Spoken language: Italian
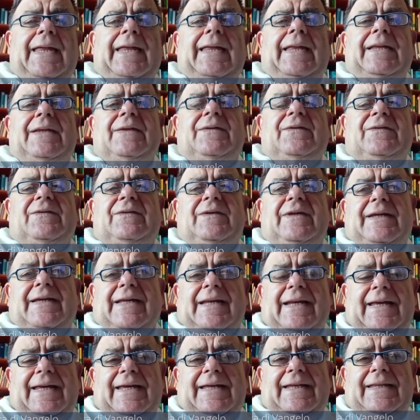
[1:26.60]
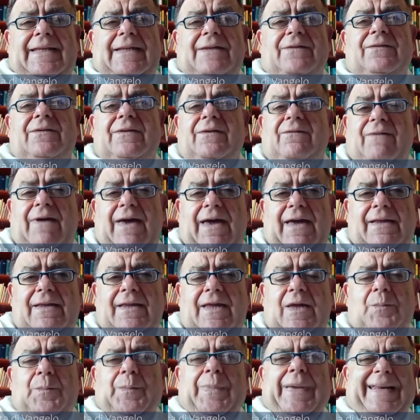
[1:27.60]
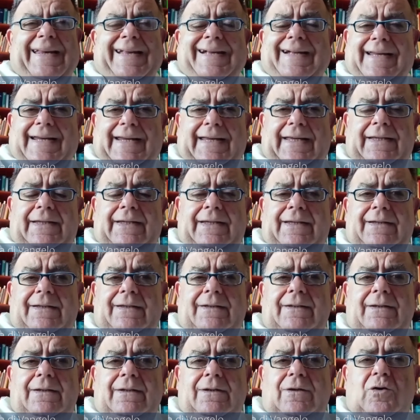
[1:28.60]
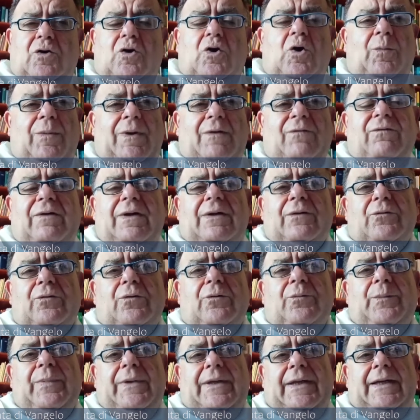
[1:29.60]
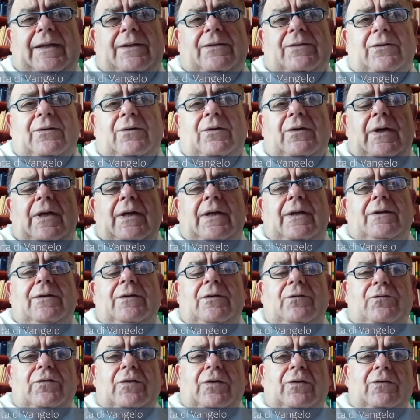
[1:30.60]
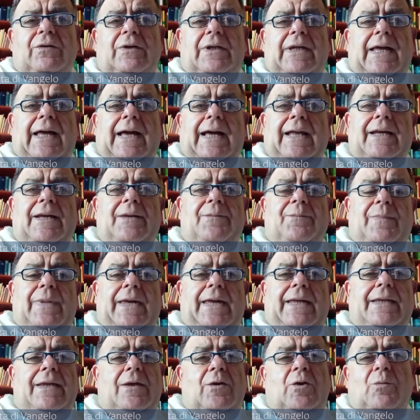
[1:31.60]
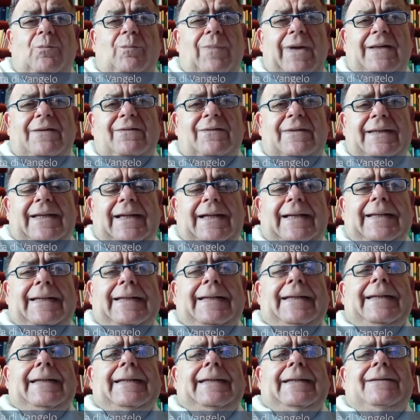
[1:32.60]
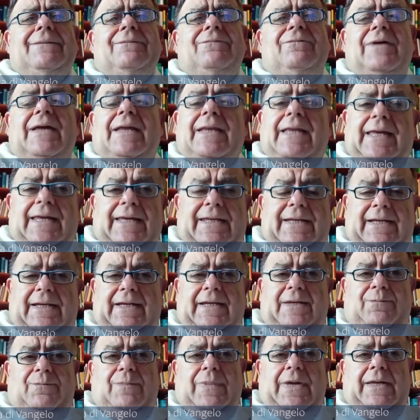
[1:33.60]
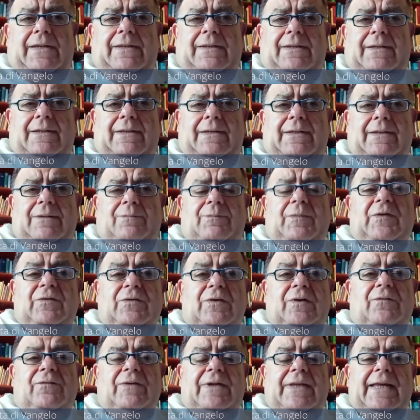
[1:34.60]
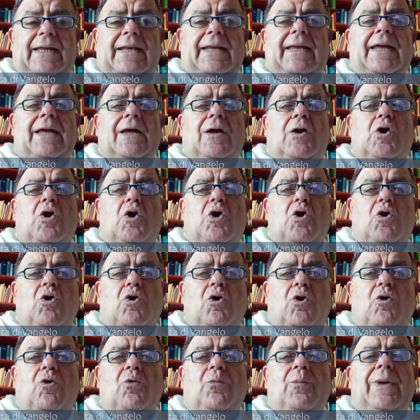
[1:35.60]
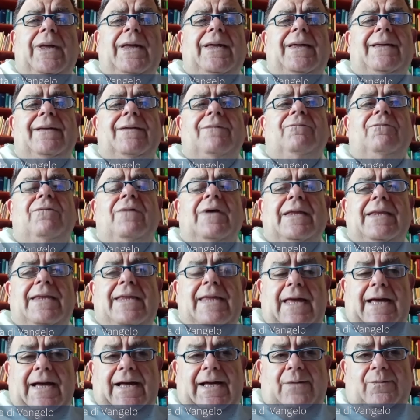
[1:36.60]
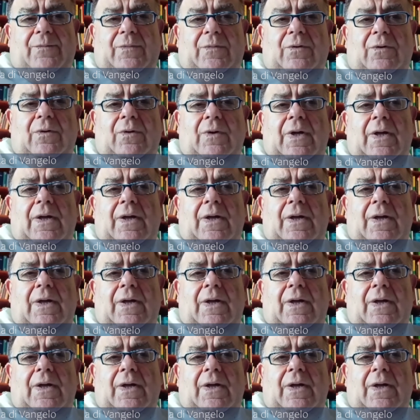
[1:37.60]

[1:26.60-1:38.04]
Si crede, si vede per credere, come ha fatto Pietro di fronte alle bende. Non basta vedere le bende, bisogna vedere come vediamo